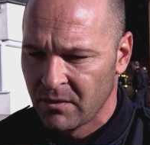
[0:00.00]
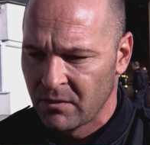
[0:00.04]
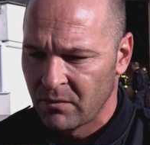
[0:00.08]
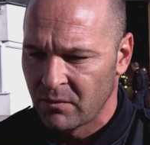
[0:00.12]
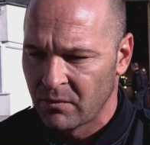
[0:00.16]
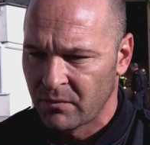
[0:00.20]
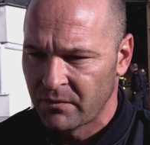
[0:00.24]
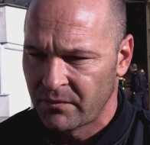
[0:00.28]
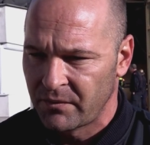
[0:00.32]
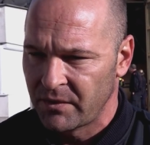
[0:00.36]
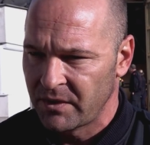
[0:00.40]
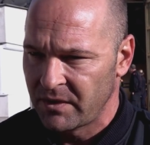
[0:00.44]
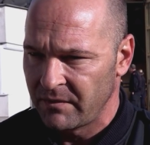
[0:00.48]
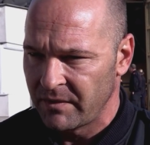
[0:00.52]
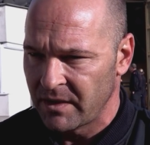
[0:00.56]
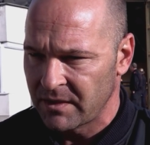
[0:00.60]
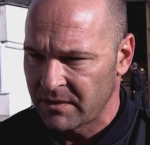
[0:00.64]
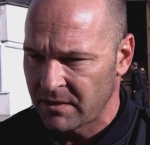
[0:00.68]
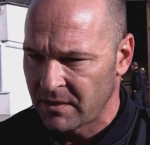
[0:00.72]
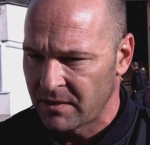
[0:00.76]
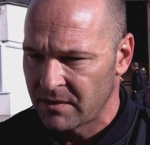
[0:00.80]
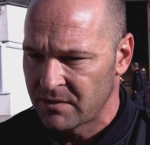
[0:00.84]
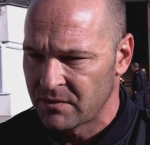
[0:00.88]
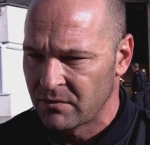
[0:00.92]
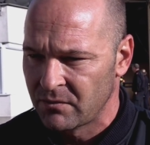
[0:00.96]
und für die
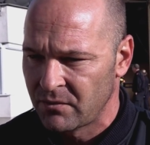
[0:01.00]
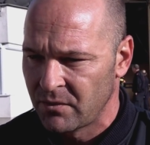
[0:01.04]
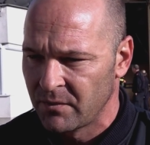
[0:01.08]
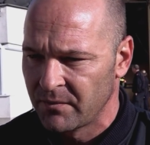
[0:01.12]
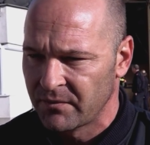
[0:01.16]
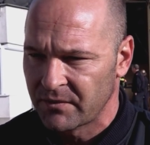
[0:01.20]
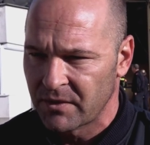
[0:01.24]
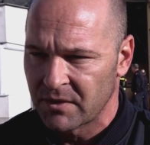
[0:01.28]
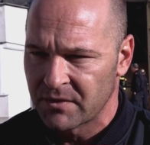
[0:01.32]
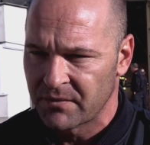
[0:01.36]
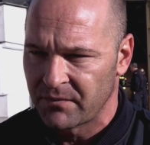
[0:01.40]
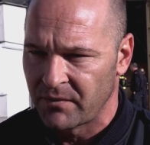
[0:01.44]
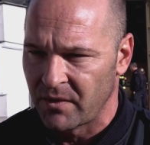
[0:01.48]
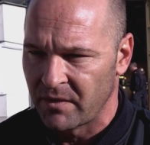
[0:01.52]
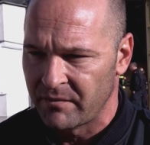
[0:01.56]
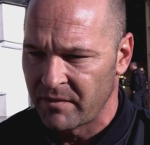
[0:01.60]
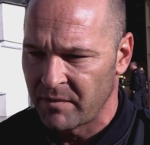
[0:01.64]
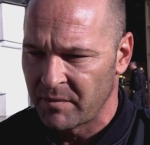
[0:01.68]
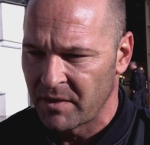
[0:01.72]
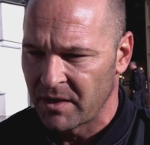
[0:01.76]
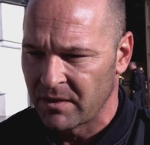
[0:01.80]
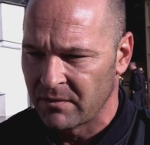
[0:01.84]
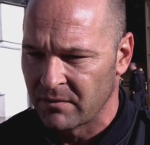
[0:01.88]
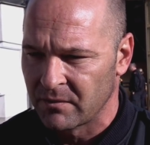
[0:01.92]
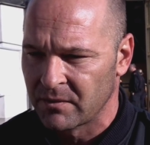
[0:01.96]
weitere Zukunft als
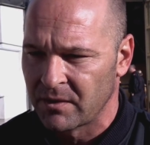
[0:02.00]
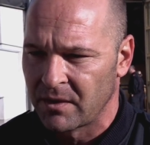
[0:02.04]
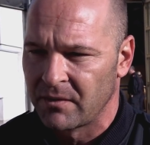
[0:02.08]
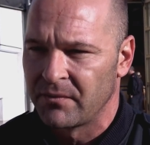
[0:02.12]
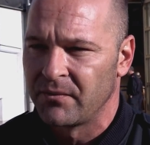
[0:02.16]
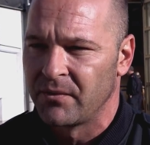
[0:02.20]
Feuerwehrmann oder